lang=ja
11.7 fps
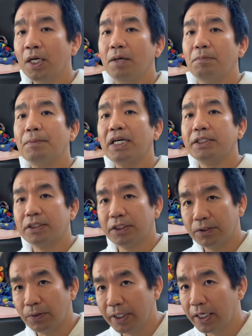まあ、毎月
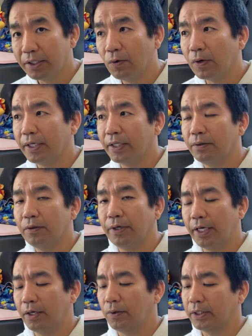それなりのお金を、
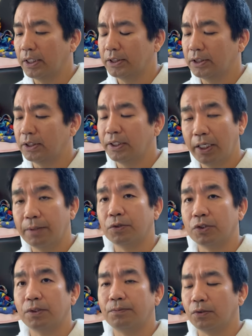えお渡しね、も
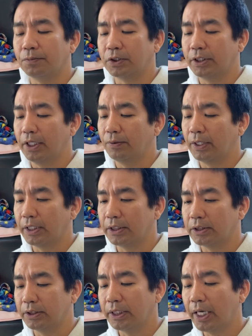ちろん僕もしているわけで
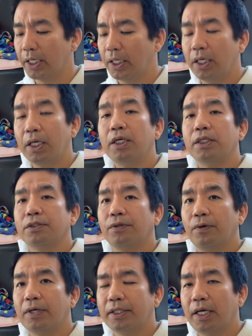す。で、そ
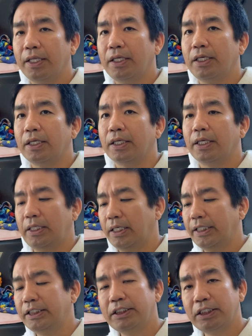の方に、
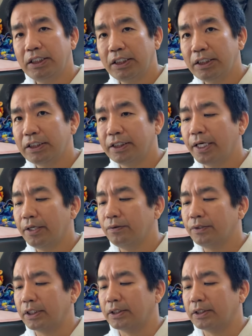え一任しているんで